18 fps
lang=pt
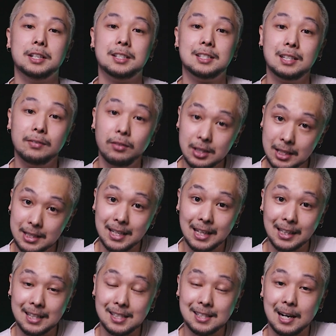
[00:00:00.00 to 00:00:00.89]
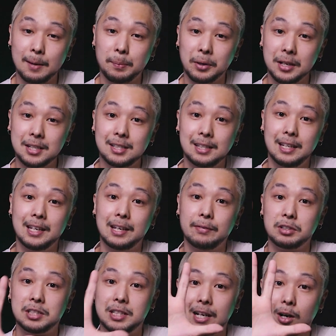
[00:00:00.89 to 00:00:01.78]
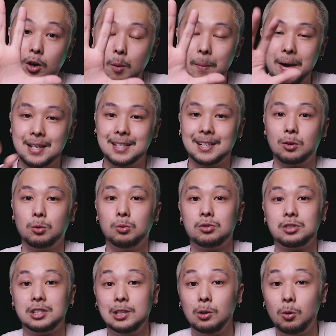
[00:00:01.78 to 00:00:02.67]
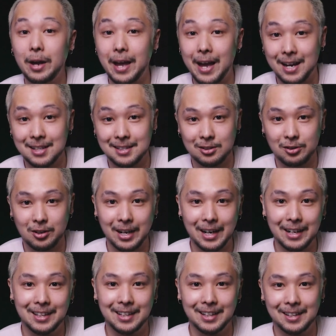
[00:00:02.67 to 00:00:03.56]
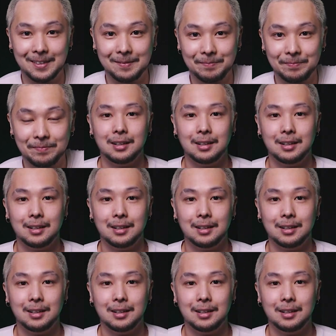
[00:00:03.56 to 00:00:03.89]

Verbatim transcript: e se você se cadastrar por esse link, você já começa com R$ reais na sua carteira.